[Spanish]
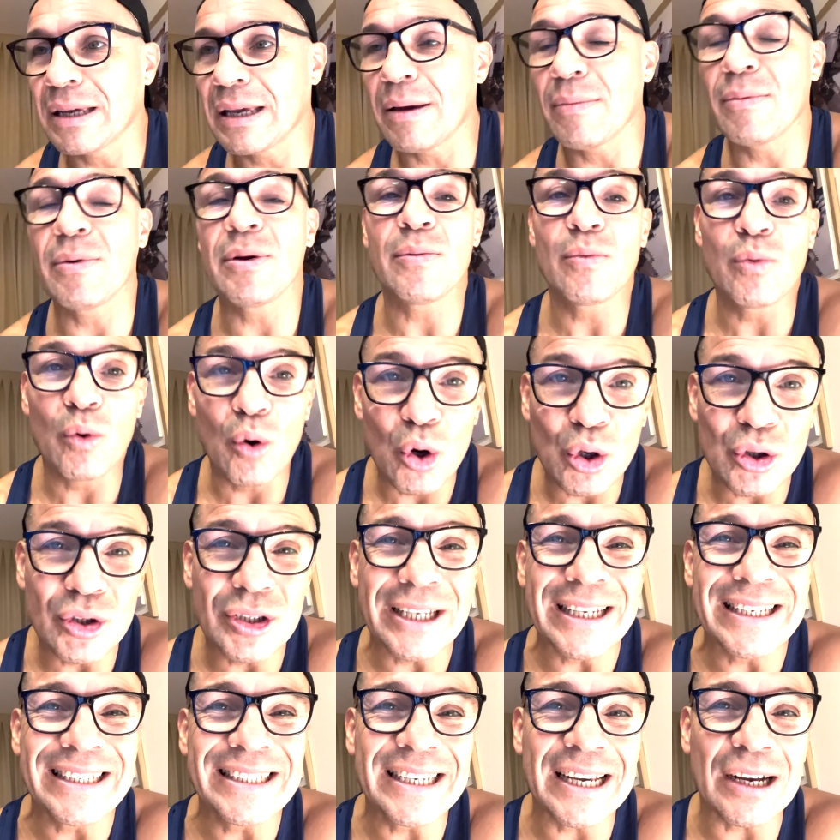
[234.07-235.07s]
que Bivol
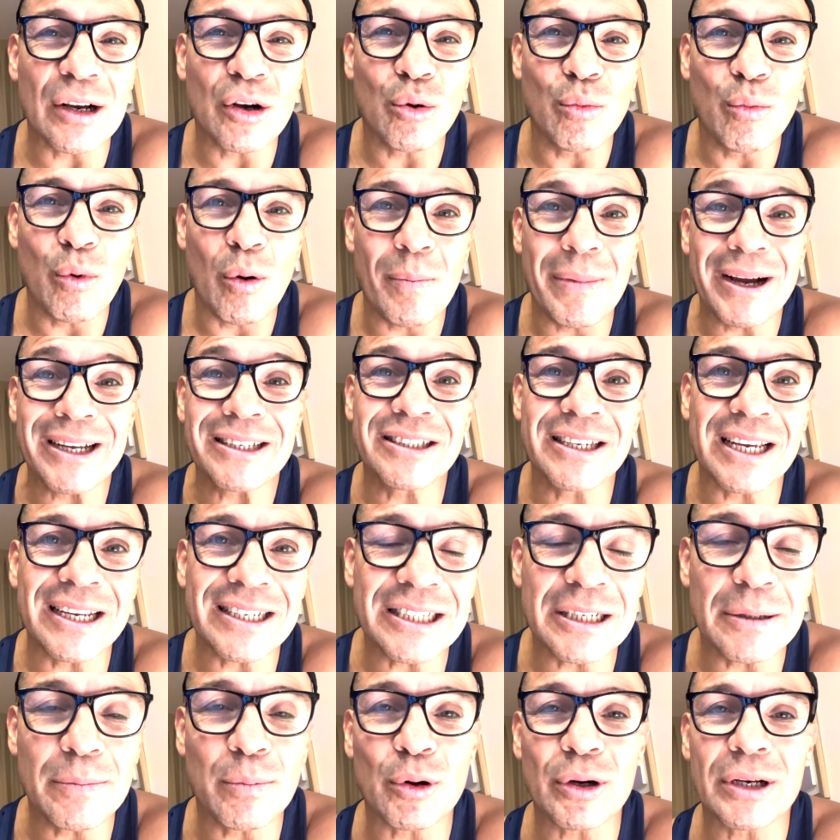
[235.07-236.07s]
tenía como más
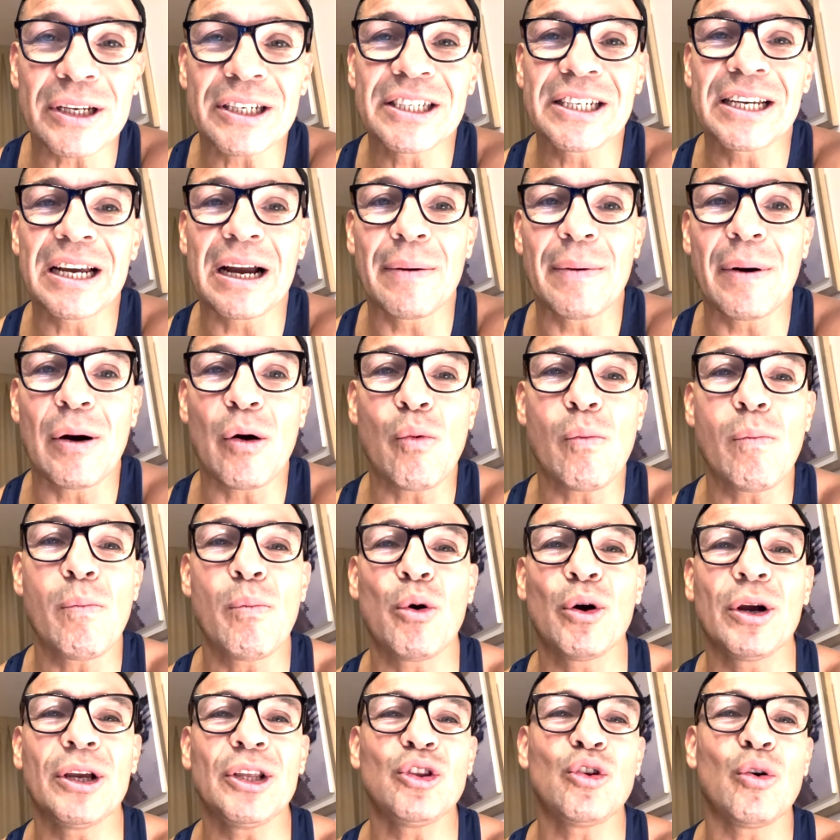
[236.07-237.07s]
chances porque llegaba un
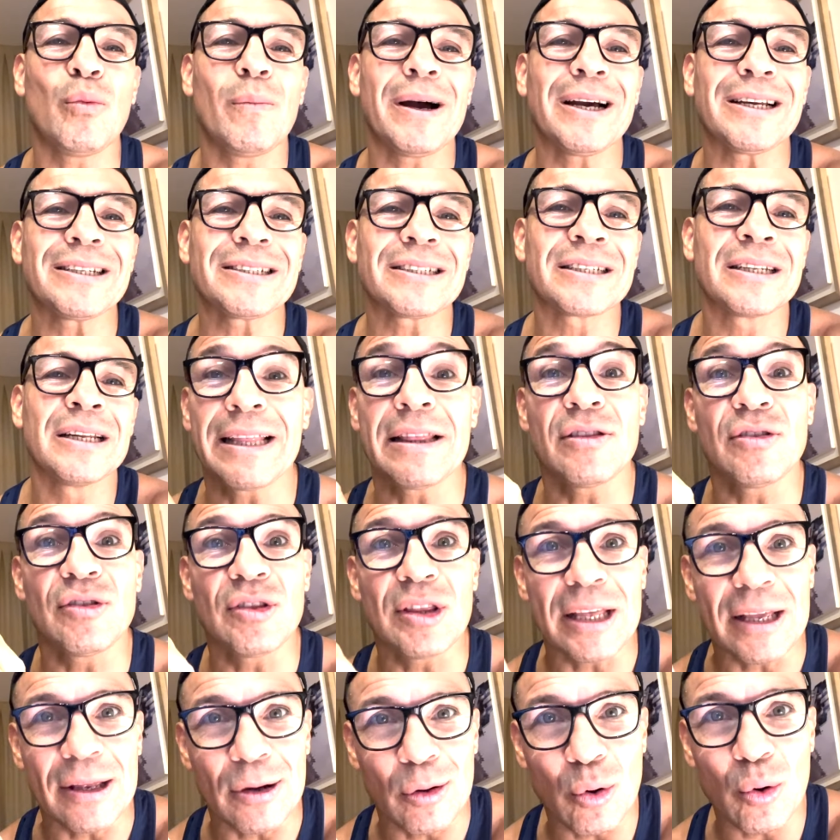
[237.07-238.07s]
poquito más
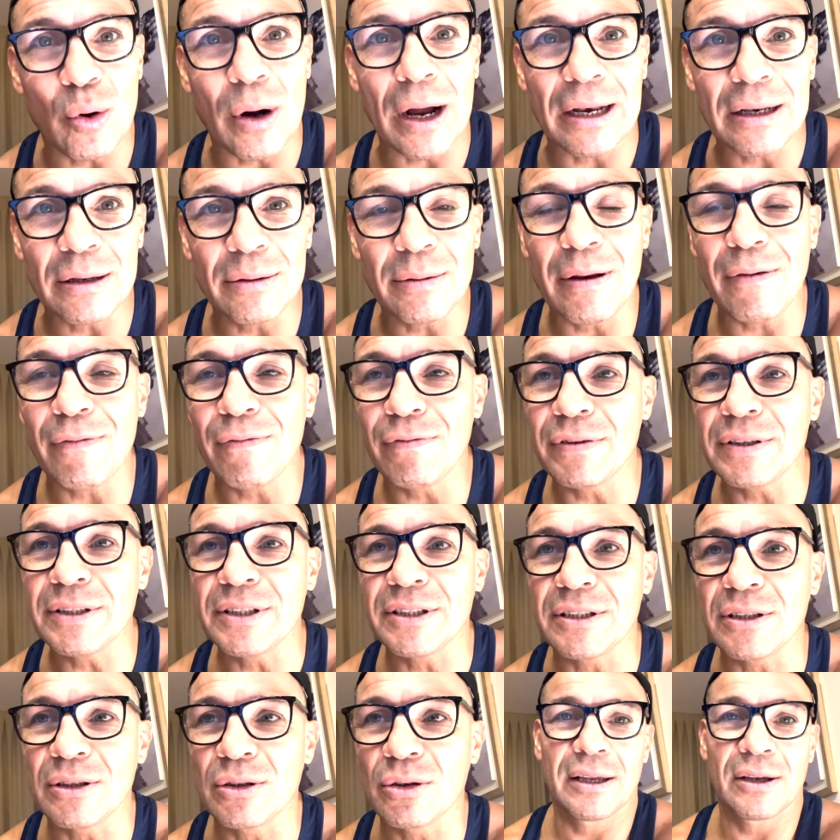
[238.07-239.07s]
entero a nivel
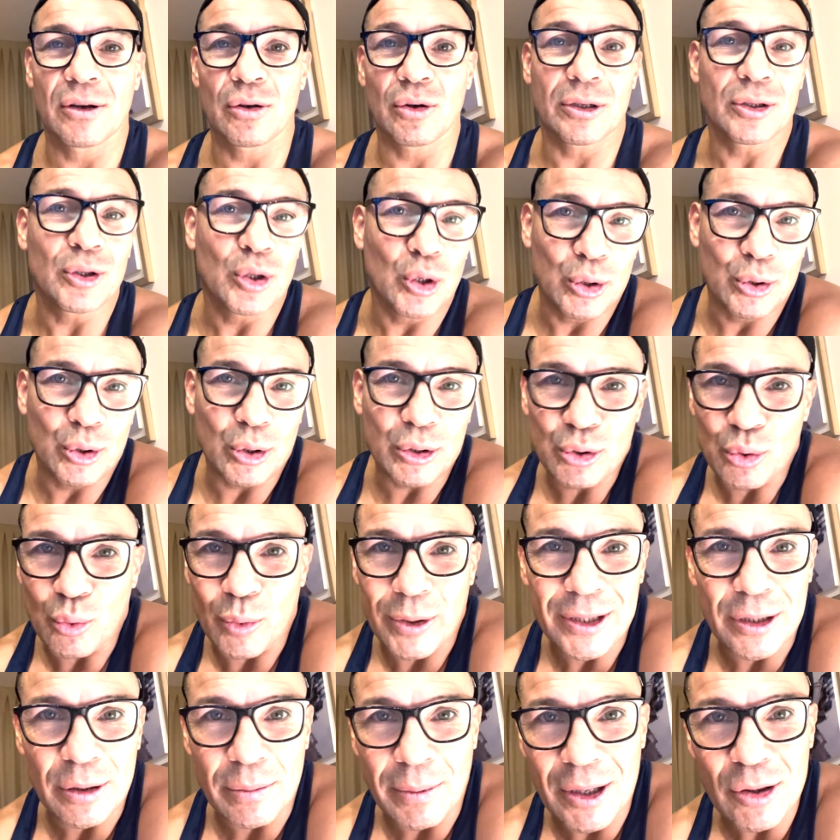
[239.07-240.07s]
físico. Y con esto estoy
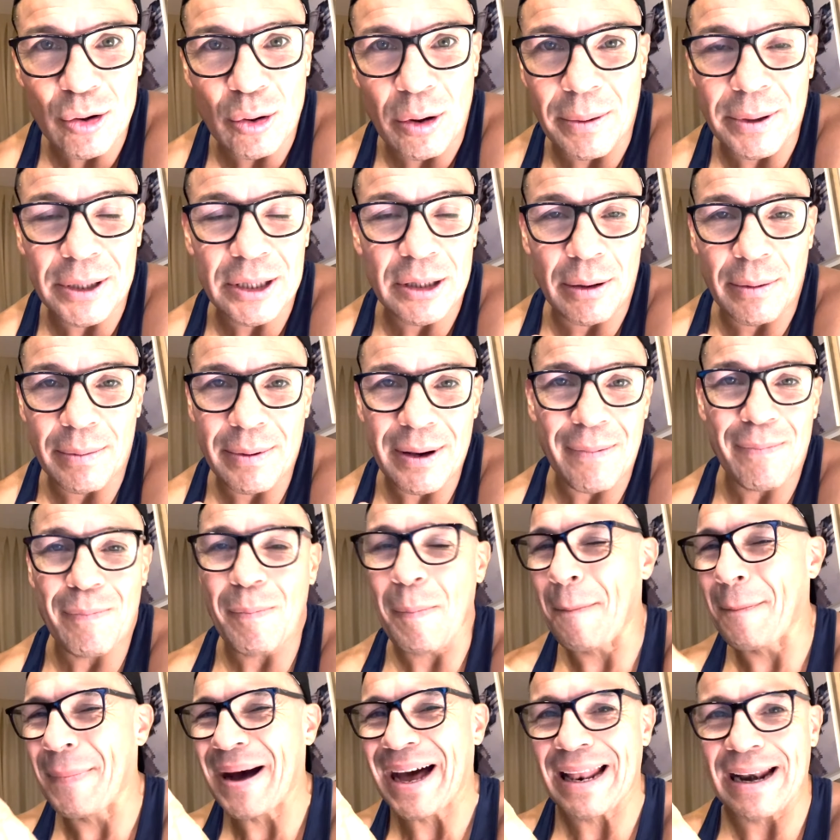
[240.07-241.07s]
subestimando a Better
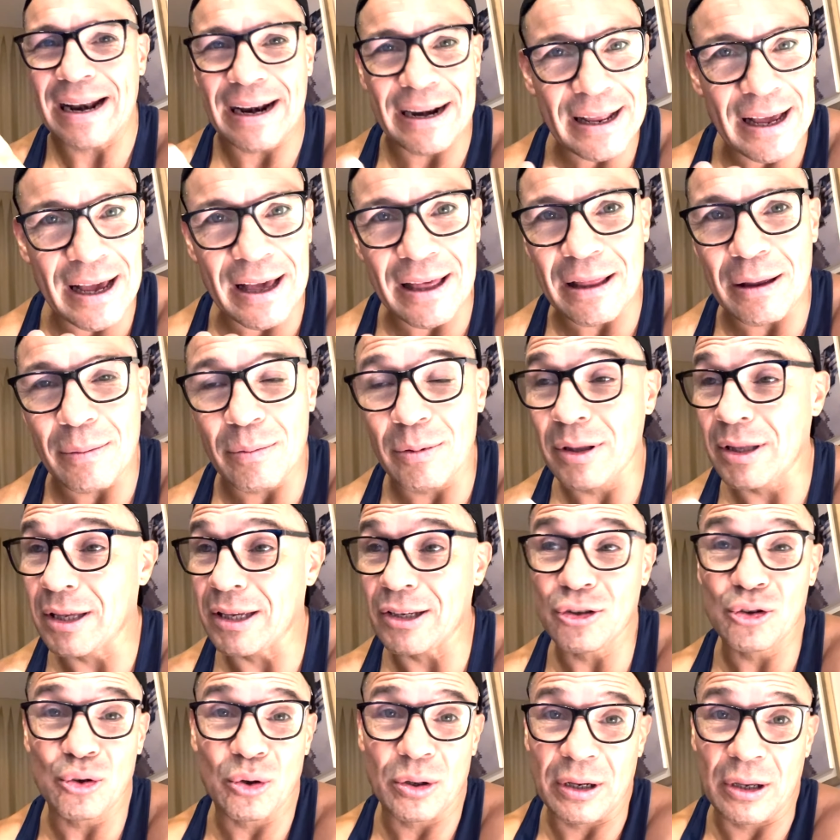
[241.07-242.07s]
para nada. De
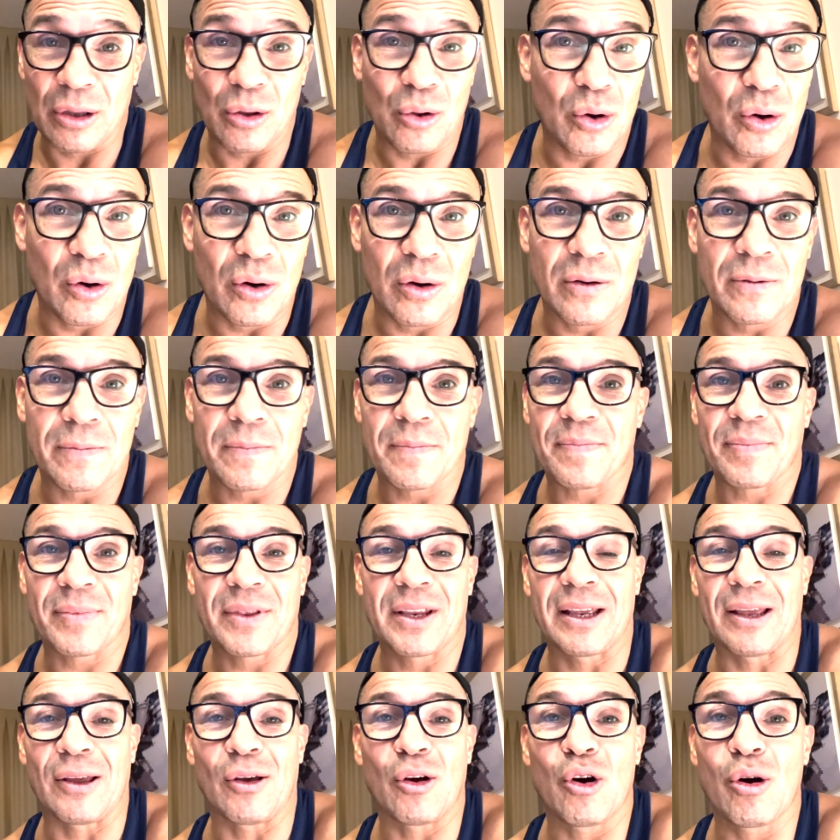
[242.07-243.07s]
hecho quedó,
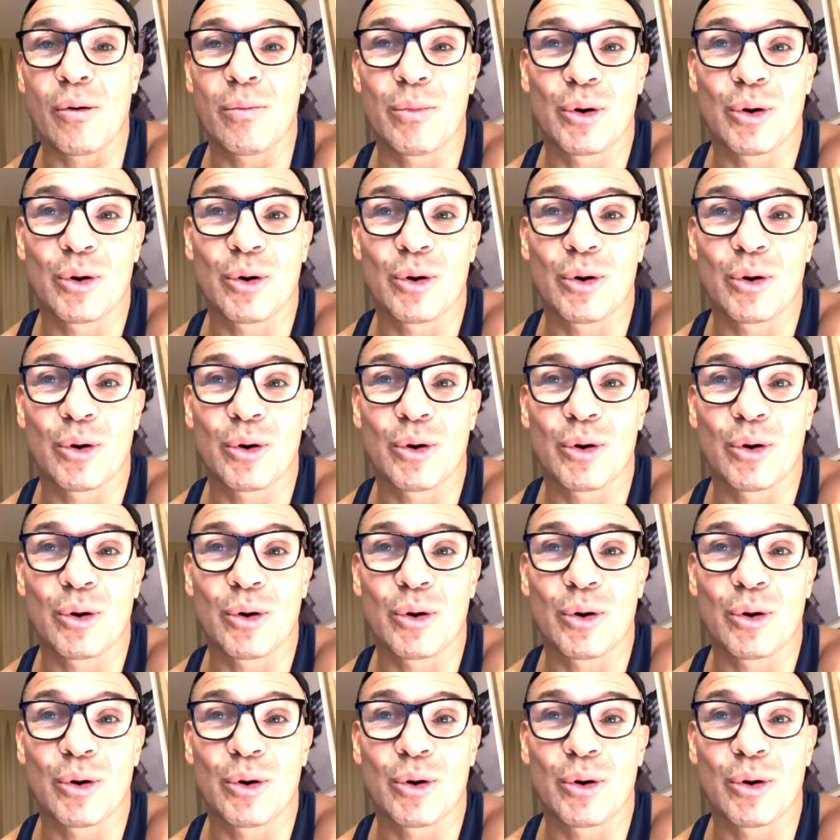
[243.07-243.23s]
quedó